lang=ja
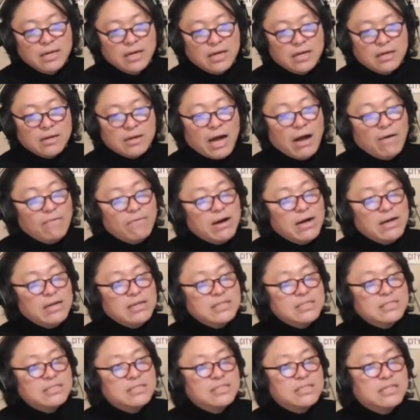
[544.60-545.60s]
可
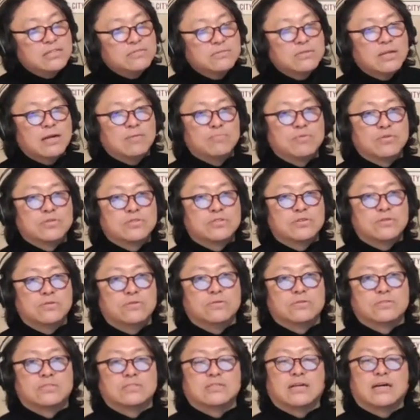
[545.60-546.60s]
愛いし、歌も
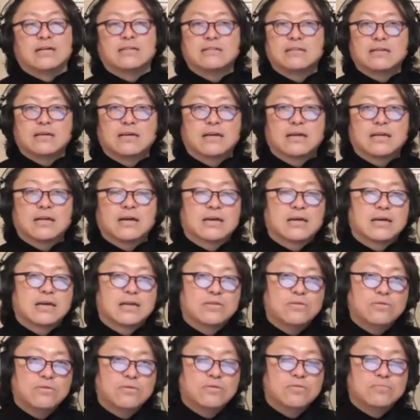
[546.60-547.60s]
上手なんだや
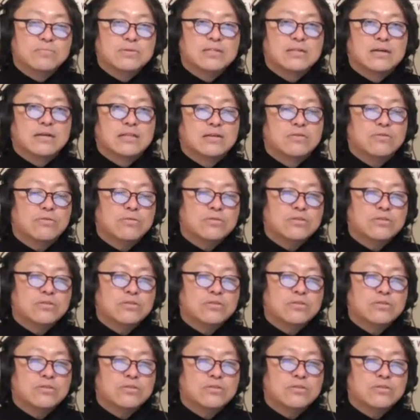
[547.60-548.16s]
けど、みたいな。